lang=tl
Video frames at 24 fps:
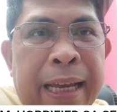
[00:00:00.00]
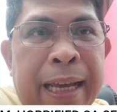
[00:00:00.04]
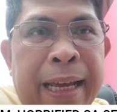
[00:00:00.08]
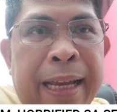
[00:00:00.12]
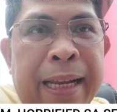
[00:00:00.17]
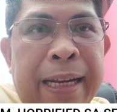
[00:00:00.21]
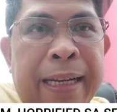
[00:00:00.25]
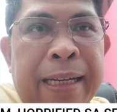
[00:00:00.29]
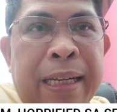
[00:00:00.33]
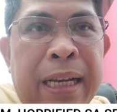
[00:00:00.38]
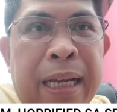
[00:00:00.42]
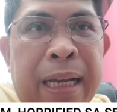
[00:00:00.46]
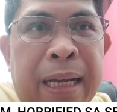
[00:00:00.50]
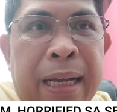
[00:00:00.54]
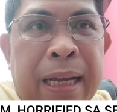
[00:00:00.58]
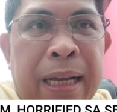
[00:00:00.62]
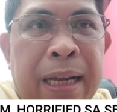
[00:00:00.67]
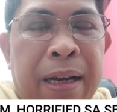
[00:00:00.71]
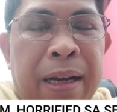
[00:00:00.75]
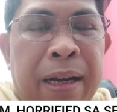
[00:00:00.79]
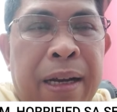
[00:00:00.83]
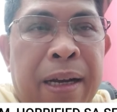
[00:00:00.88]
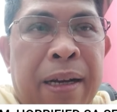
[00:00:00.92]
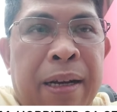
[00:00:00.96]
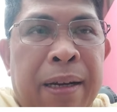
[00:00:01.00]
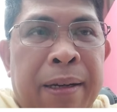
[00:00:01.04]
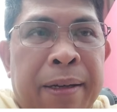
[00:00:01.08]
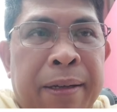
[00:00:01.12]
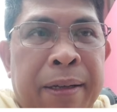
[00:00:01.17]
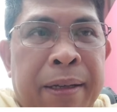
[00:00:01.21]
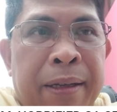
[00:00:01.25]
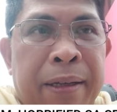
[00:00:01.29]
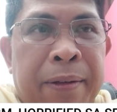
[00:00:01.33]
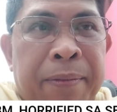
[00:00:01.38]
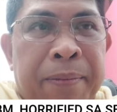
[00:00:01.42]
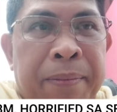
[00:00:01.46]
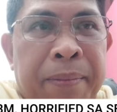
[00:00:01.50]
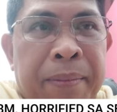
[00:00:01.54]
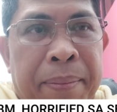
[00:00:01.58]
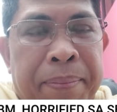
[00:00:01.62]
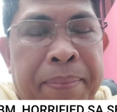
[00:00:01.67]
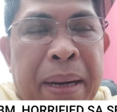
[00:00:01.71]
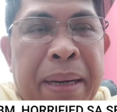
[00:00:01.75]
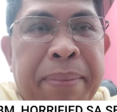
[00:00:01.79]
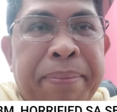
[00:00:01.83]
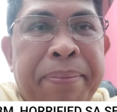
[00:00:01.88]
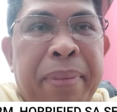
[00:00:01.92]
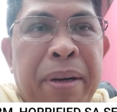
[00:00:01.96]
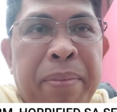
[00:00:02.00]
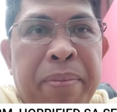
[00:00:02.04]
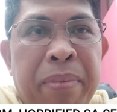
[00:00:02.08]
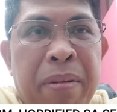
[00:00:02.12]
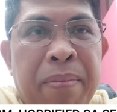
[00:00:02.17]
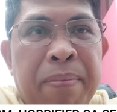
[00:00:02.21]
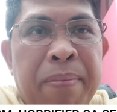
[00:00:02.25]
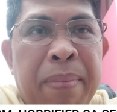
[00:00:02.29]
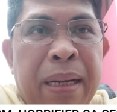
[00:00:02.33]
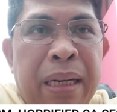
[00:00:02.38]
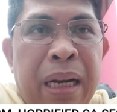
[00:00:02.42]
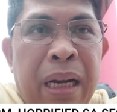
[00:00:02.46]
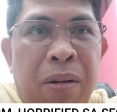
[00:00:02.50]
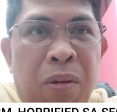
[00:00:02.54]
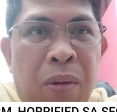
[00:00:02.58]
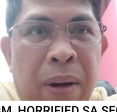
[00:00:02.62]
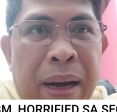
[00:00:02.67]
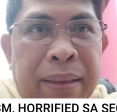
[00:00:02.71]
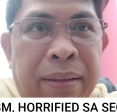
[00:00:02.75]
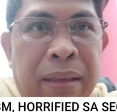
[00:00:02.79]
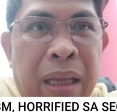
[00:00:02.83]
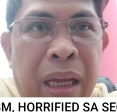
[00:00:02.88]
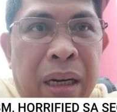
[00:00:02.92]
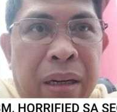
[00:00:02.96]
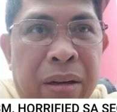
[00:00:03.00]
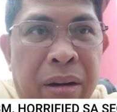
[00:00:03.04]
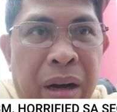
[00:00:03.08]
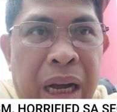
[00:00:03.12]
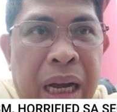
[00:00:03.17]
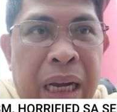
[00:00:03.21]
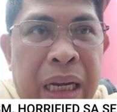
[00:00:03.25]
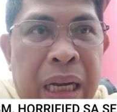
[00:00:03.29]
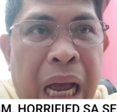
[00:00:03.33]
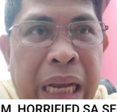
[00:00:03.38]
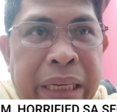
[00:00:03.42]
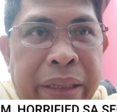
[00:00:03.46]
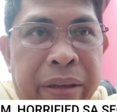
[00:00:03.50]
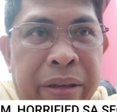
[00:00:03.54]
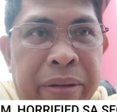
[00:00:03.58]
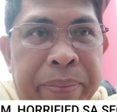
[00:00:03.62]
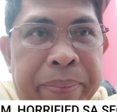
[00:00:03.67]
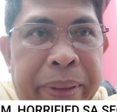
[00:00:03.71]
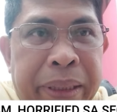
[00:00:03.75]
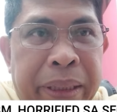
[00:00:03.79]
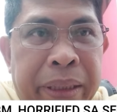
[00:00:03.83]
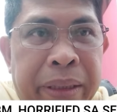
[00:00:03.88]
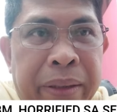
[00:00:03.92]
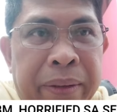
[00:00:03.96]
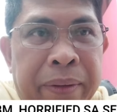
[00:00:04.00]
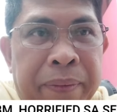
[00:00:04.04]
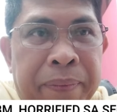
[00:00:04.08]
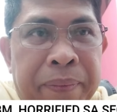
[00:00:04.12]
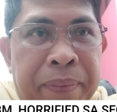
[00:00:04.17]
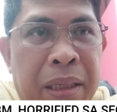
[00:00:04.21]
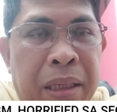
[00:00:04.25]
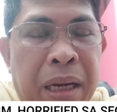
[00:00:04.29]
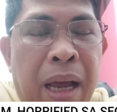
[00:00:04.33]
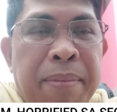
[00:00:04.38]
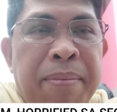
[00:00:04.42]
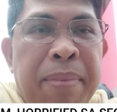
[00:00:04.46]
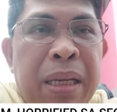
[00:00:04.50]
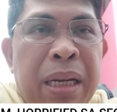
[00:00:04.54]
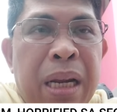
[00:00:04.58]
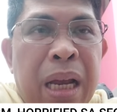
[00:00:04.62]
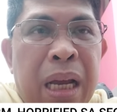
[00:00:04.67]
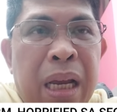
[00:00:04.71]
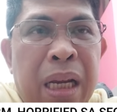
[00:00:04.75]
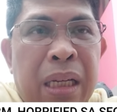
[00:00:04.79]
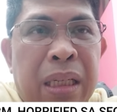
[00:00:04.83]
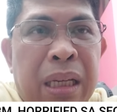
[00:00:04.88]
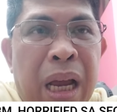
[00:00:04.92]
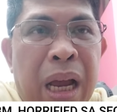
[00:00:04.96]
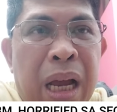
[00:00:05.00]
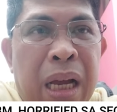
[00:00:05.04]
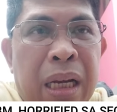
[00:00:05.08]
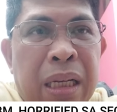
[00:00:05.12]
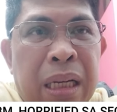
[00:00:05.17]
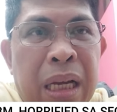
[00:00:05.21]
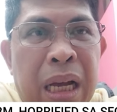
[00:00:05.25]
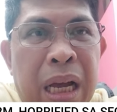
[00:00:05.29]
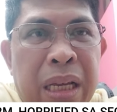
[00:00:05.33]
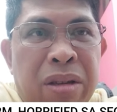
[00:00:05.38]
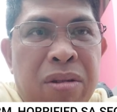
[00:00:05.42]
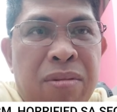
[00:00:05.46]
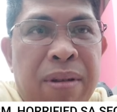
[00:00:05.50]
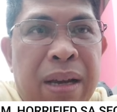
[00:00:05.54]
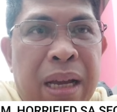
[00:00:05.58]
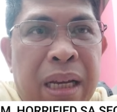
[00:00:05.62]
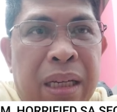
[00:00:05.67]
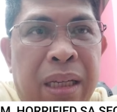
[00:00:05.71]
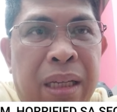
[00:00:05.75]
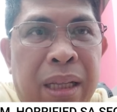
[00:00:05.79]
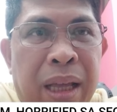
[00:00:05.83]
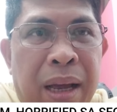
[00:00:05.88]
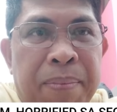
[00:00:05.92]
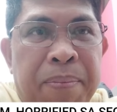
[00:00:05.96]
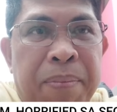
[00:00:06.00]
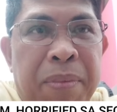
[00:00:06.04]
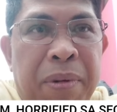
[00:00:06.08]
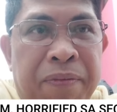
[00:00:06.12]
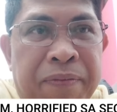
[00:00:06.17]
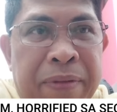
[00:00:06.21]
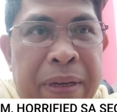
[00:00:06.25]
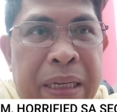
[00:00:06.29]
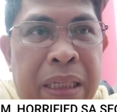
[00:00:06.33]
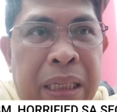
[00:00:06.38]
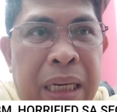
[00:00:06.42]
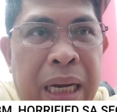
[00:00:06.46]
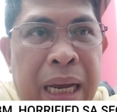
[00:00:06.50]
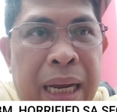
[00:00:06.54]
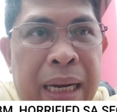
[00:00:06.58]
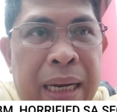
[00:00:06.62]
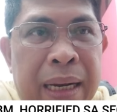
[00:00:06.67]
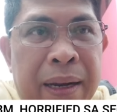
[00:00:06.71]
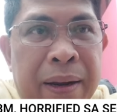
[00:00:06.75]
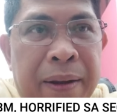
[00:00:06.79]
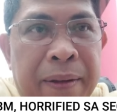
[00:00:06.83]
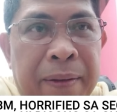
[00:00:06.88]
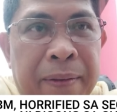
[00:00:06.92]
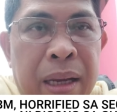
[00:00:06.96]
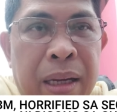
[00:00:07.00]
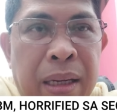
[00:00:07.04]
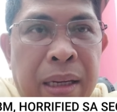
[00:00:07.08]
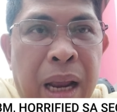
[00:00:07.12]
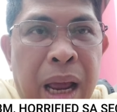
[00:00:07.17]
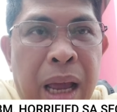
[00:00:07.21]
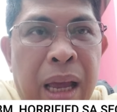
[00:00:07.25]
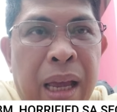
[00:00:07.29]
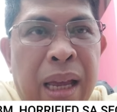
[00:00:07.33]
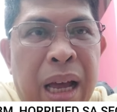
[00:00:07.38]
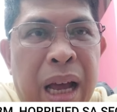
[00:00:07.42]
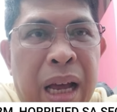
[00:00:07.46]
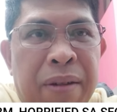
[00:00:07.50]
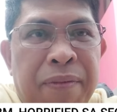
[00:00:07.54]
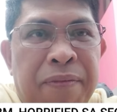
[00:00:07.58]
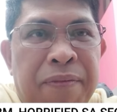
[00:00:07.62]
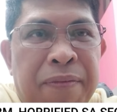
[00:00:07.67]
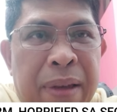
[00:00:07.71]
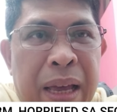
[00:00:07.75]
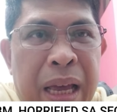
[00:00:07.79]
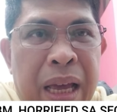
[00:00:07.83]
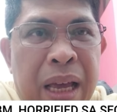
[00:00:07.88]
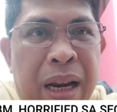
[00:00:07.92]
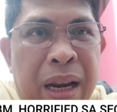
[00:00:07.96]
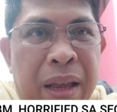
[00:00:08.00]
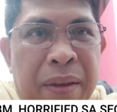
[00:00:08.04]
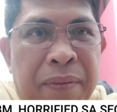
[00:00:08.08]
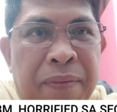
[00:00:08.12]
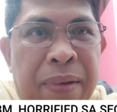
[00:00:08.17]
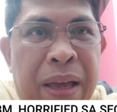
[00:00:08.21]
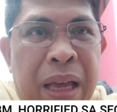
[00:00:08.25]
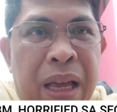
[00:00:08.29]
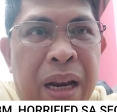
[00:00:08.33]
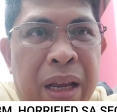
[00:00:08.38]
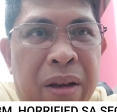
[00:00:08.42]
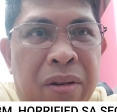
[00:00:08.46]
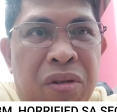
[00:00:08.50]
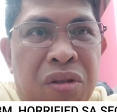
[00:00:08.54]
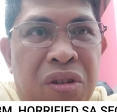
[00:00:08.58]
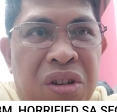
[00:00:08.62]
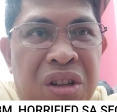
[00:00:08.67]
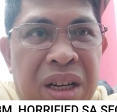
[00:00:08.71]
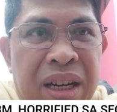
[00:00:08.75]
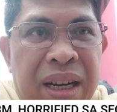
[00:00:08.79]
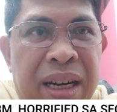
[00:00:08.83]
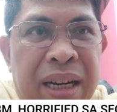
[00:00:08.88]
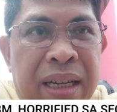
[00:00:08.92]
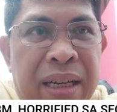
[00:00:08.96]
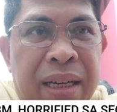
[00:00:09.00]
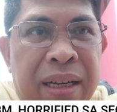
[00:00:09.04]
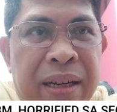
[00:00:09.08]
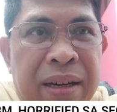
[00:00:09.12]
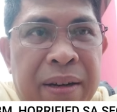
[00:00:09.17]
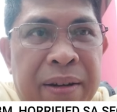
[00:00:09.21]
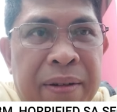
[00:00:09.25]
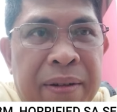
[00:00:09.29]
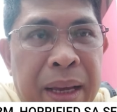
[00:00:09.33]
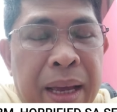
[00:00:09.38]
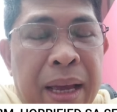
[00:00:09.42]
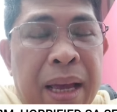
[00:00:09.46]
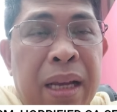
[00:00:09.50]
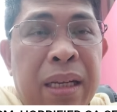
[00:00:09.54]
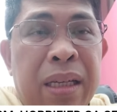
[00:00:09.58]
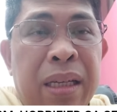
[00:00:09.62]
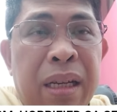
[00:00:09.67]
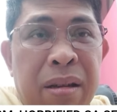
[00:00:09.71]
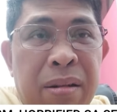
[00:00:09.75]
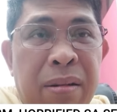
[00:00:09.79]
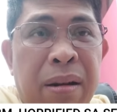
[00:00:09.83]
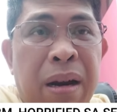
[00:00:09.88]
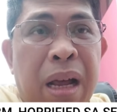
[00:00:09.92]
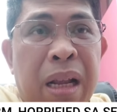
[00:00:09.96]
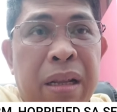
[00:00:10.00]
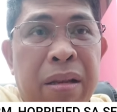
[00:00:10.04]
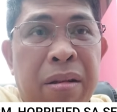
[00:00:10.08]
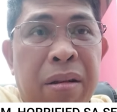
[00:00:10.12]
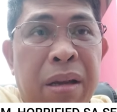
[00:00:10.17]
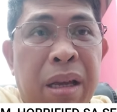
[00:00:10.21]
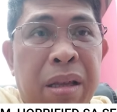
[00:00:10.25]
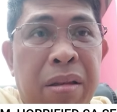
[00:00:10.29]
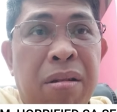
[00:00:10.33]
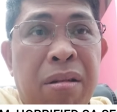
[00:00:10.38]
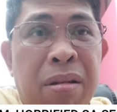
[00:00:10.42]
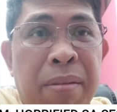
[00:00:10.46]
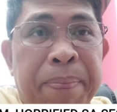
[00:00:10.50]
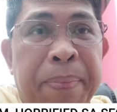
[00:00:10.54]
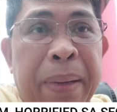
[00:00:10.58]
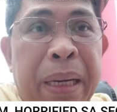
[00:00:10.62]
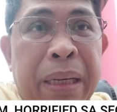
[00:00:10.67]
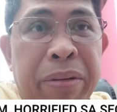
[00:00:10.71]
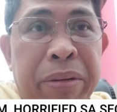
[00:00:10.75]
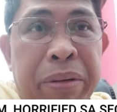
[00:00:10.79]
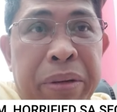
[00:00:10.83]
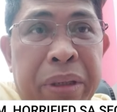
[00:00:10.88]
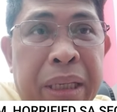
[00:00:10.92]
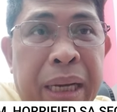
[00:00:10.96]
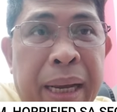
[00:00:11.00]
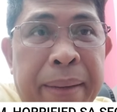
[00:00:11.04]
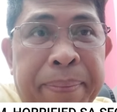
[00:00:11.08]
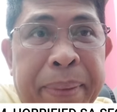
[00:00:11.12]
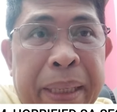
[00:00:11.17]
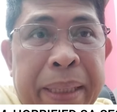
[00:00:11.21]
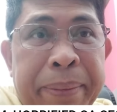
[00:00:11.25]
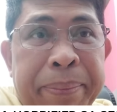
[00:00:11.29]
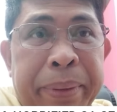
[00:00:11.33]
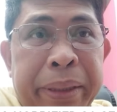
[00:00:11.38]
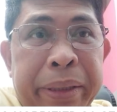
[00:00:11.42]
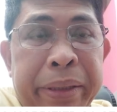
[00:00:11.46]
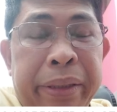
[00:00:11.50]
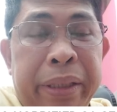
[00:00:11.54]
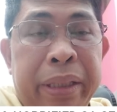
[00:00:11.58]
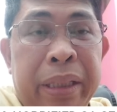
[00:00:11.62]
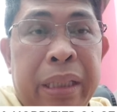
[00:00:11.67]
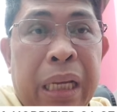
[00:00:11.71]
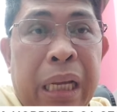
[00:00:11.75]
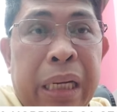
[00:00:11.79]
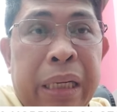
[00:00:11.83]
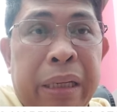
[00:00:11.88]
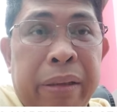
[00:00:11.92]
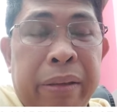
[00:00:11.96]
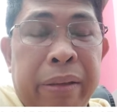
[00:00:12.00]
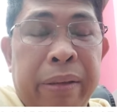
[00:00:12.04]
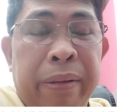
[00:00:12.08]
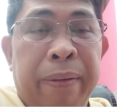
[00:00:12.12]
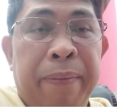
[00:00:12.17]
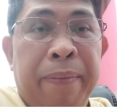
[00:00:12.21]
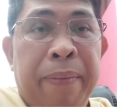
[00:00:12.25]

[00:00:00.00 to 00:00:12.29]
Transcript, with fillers: and uh, pambabomba ng water cannon po, sabi ng isang US uh, top official, they are very, very concerned. Kaya sigurado ito yung pag-uusapan po doon sa ano,